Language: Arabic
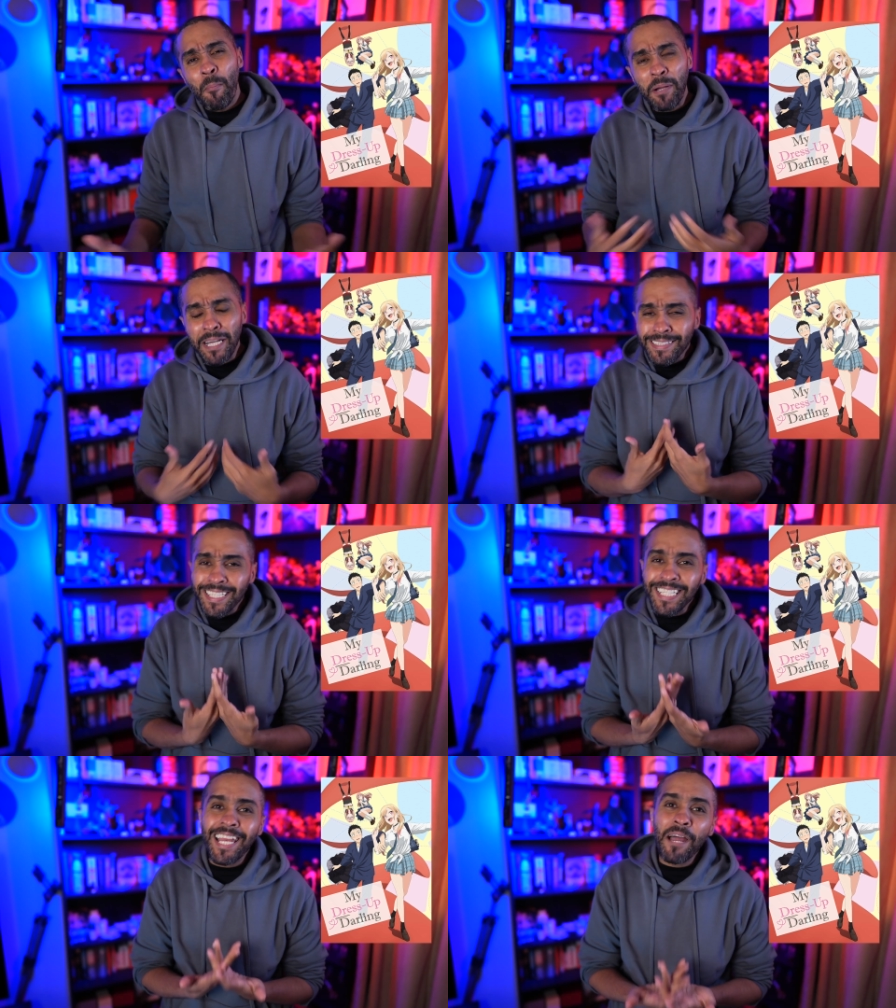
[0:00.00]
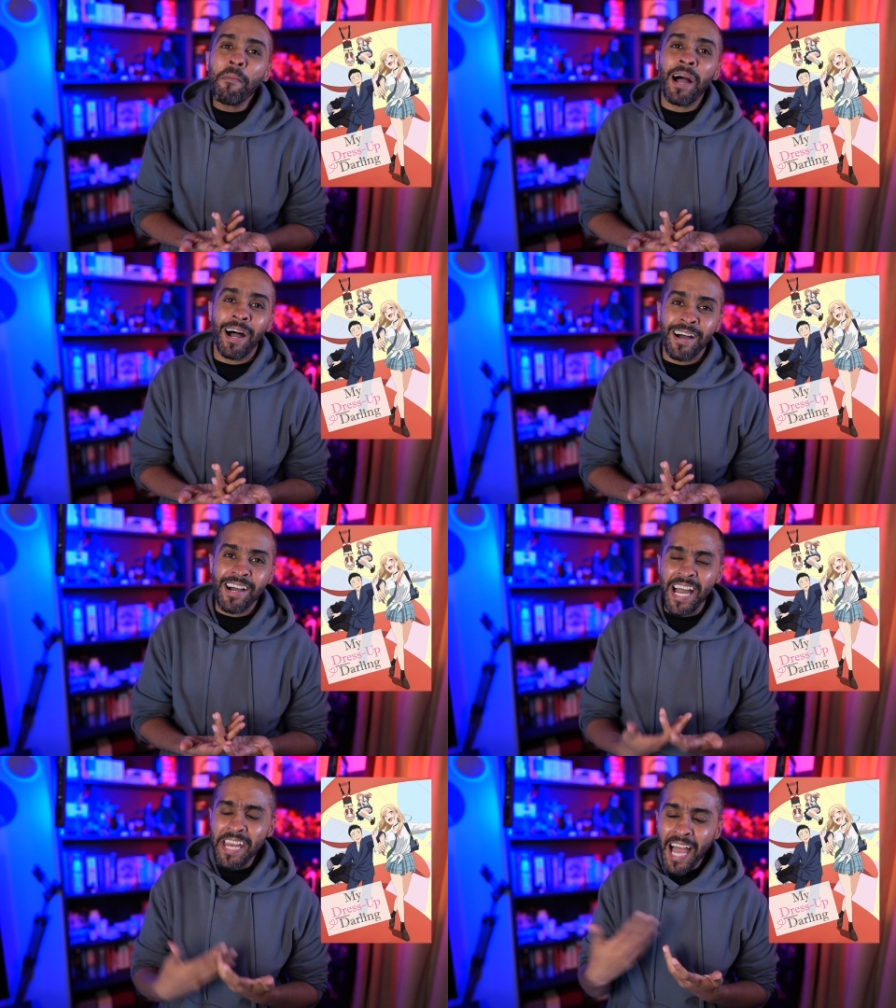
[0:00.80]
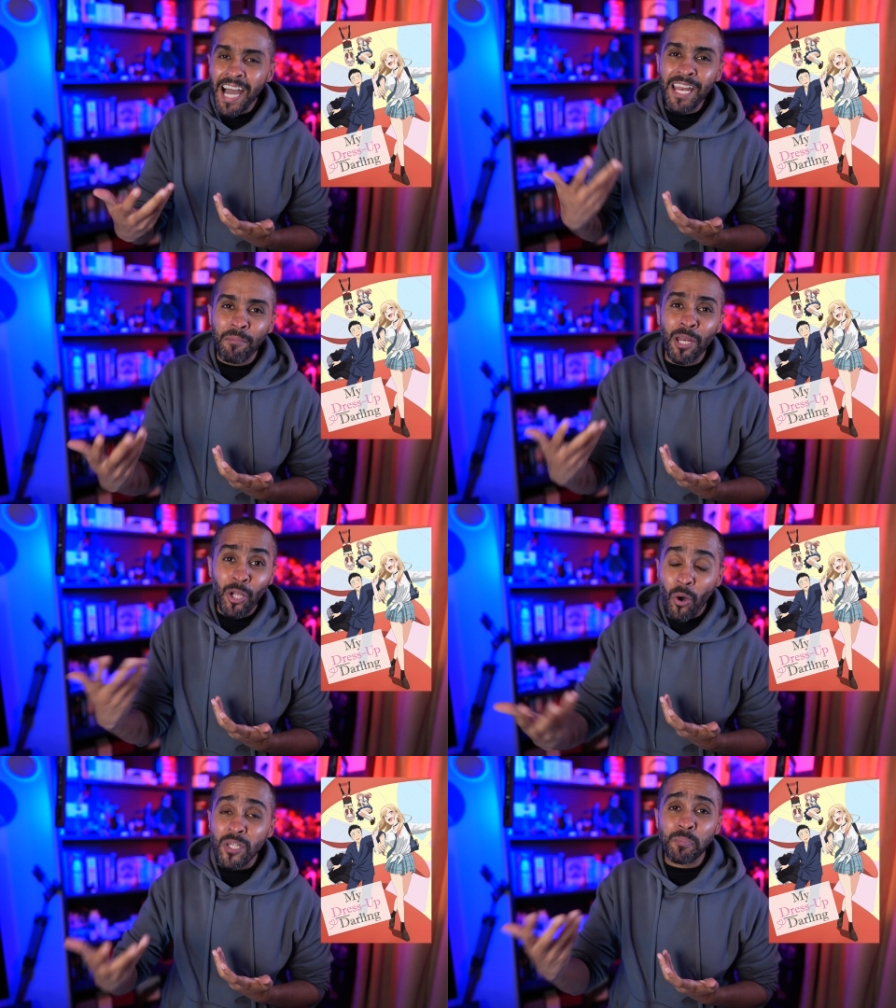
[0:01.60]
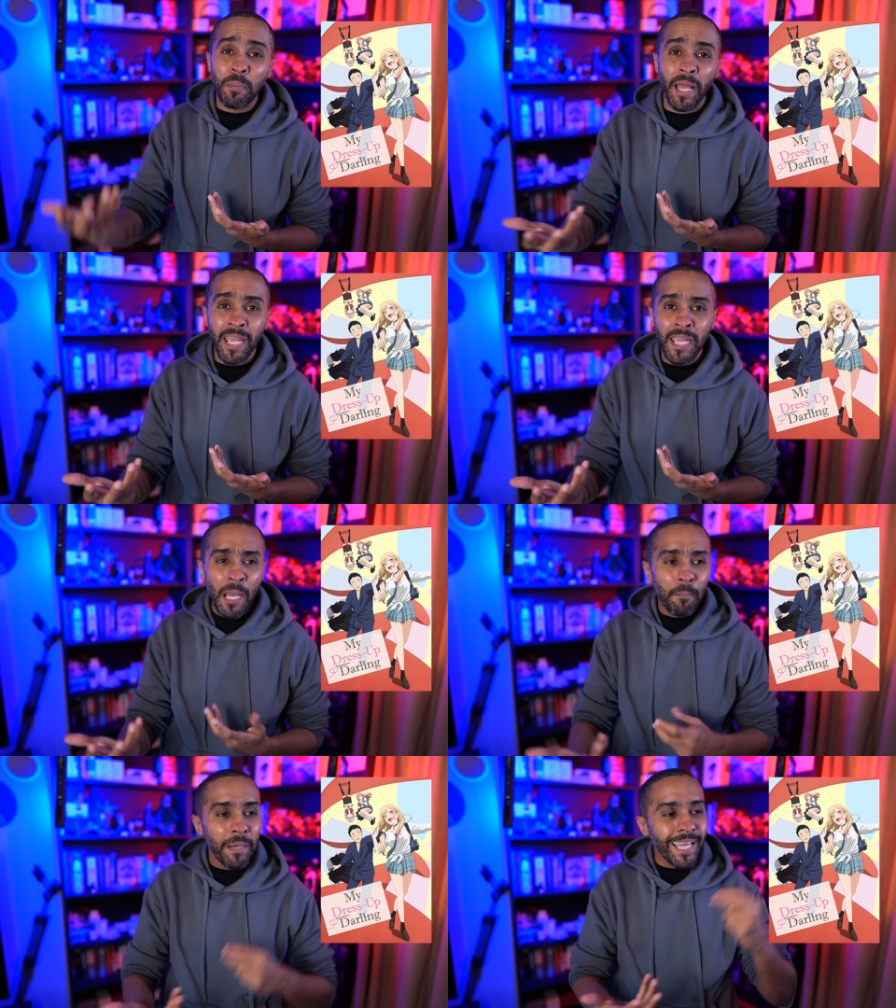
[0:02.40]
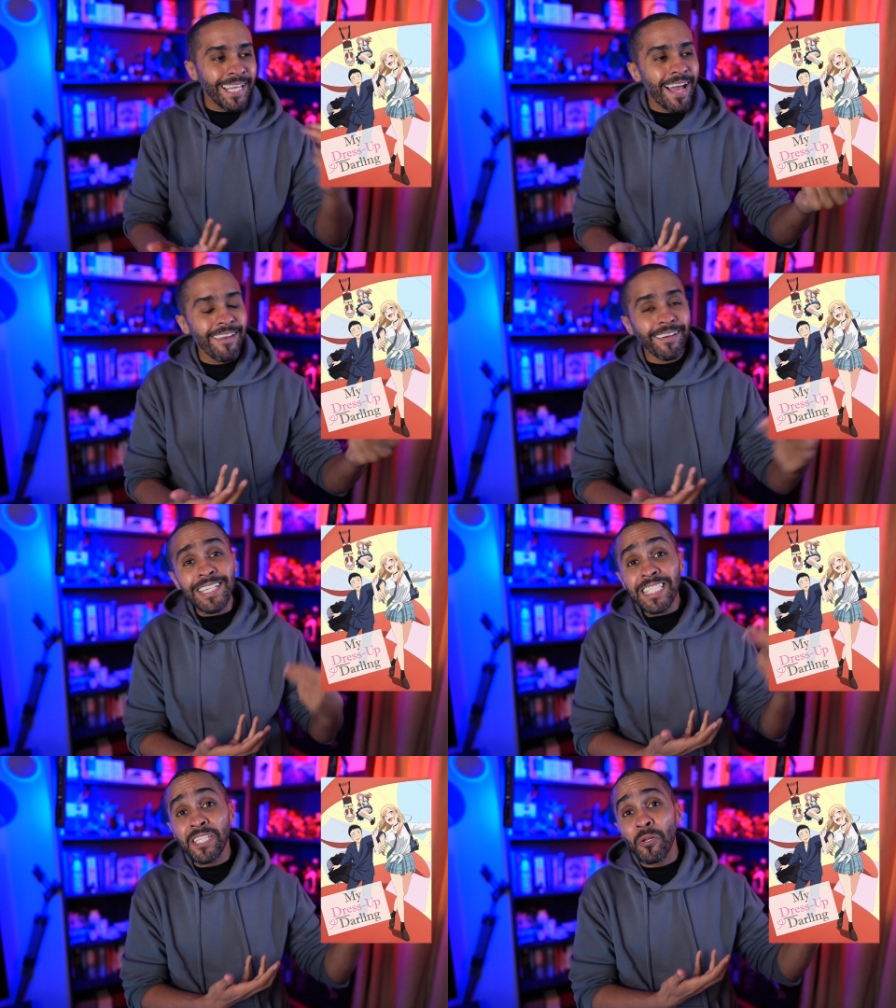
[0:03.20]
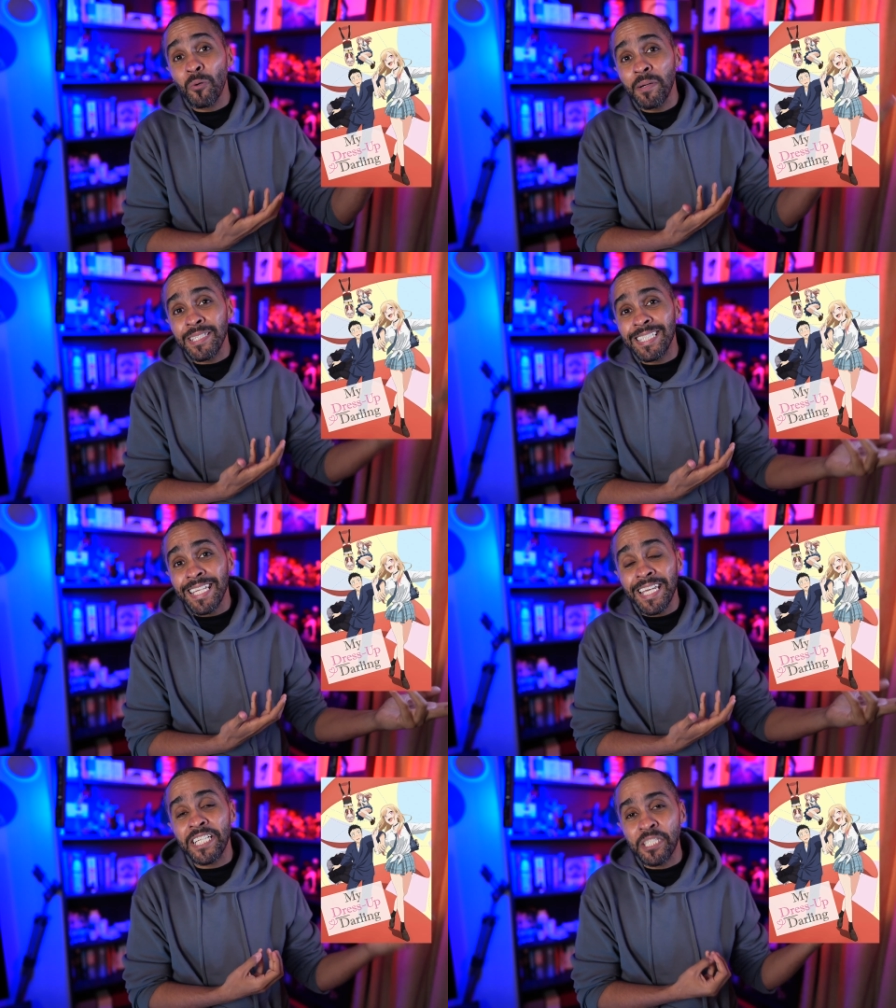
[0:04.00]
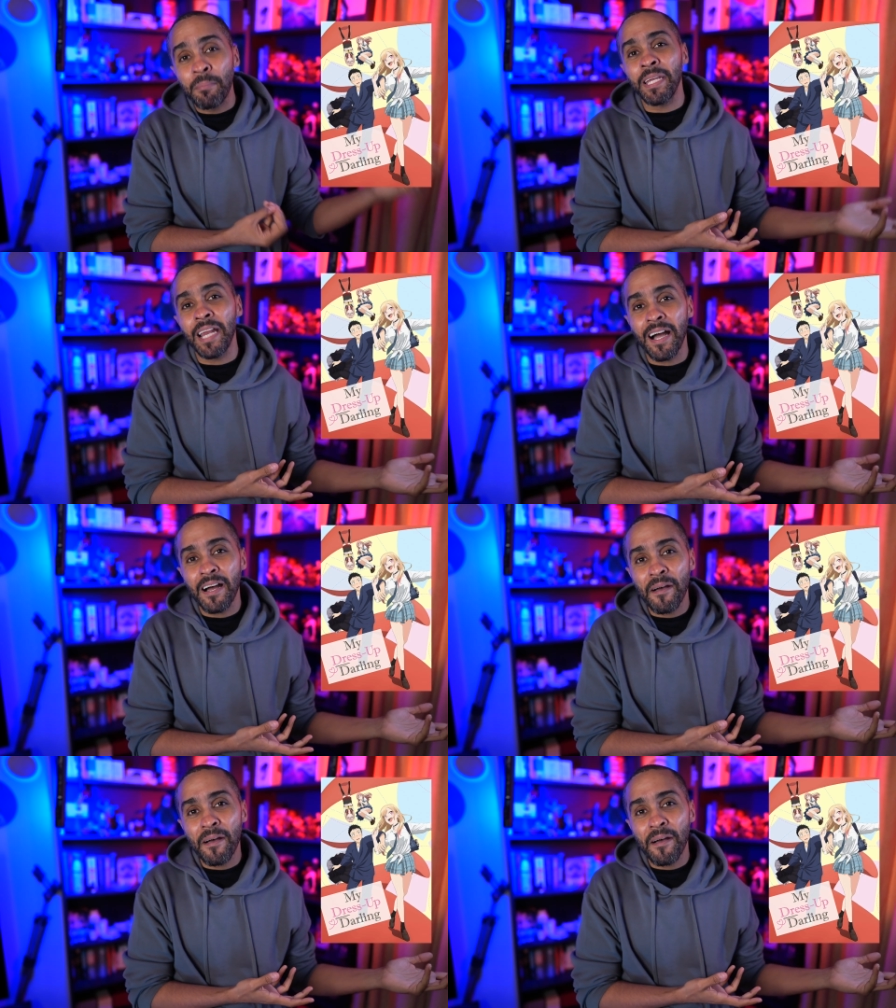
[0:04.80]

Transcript: بيعطينا لمحة عن عالم الكوسبلاي من خلال قصة رومانسية جميلة